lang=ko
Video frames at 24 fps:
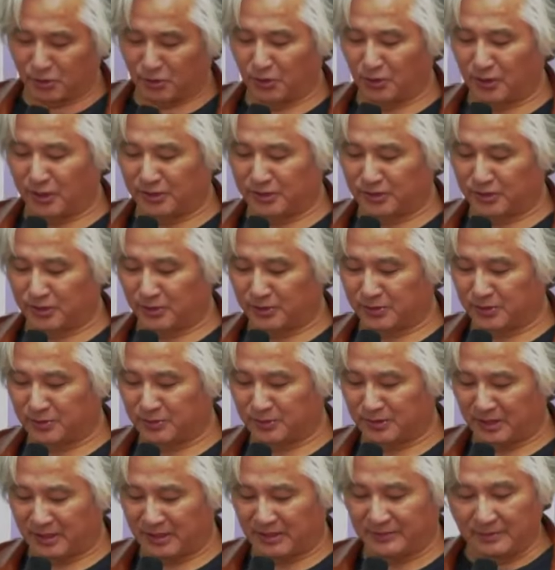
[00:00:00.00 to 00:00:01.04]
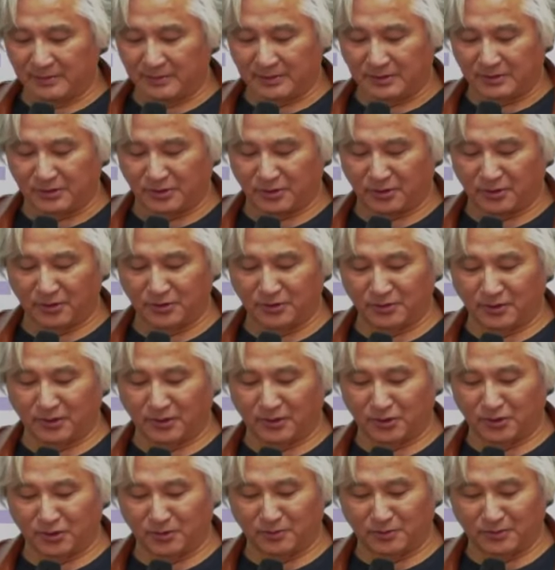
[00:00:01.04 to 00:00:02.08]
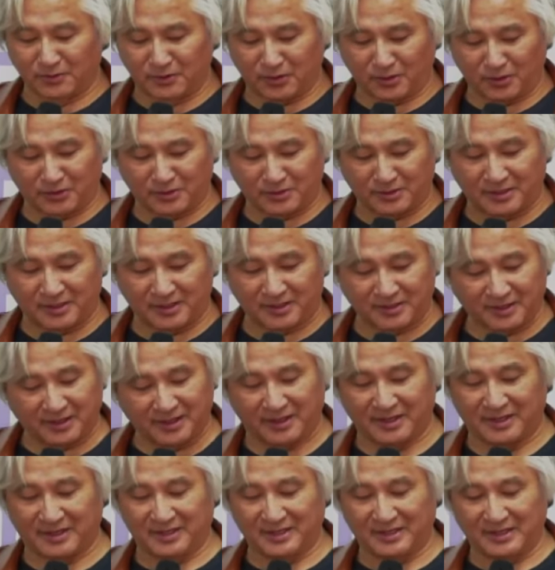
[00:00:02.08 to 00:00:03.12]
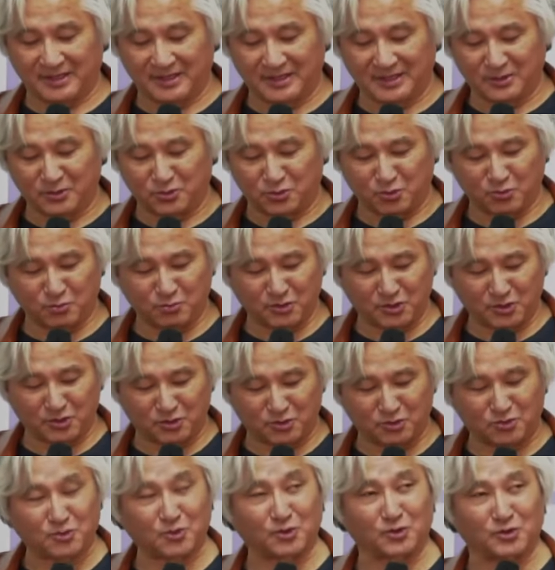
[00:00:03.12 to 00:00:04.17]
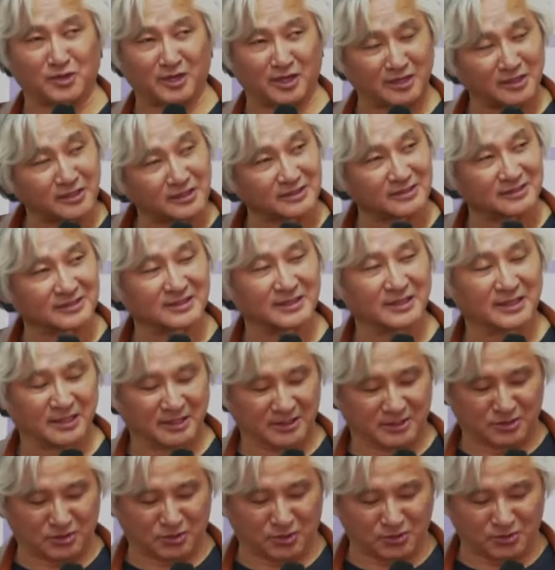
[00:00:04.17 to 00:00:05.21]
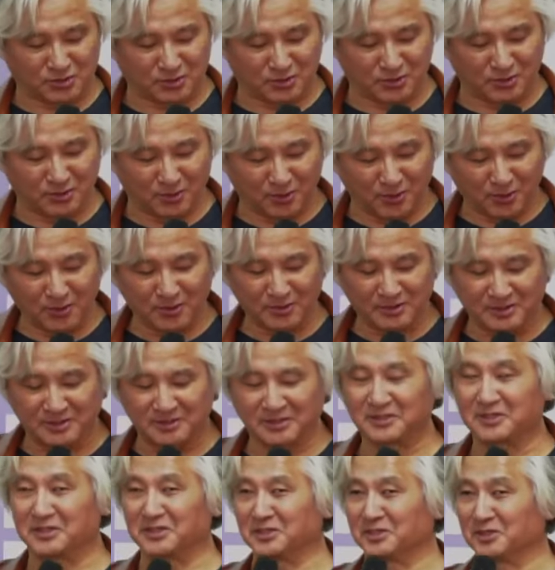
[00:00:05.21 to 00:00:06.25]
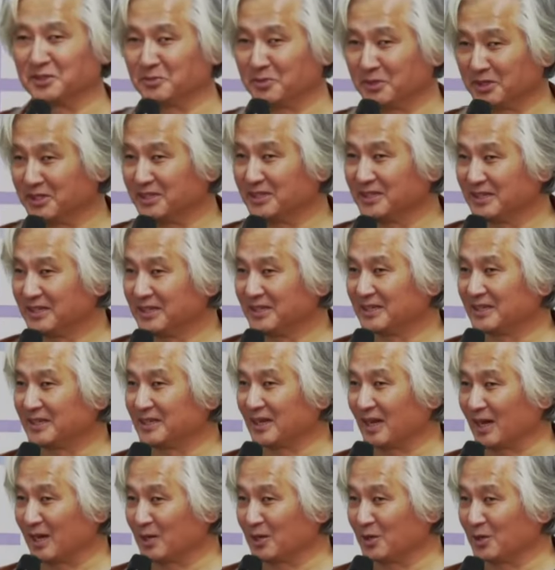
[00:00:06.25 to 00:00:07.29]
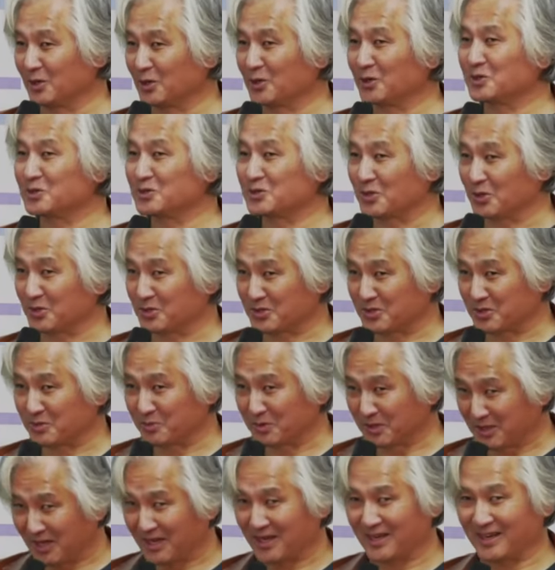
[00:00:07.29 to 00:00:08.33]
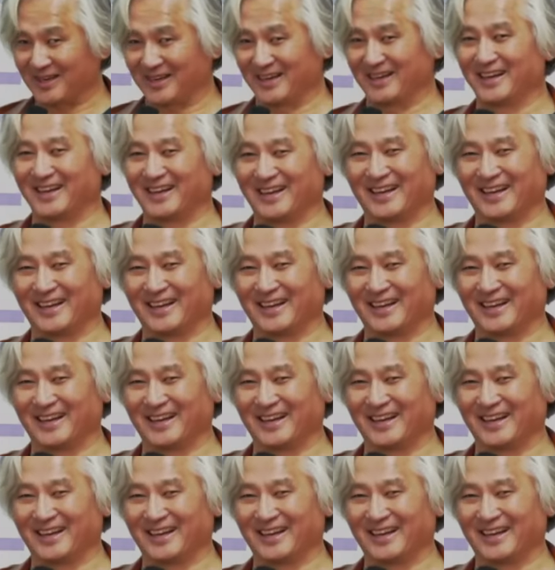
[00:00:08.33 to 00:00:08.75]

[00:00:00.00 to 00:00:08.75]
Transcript: 조용할 수 없습니다. 그런 어려움 덕택에 국민주권당은 저절로 그 이름이 알려졌습니다.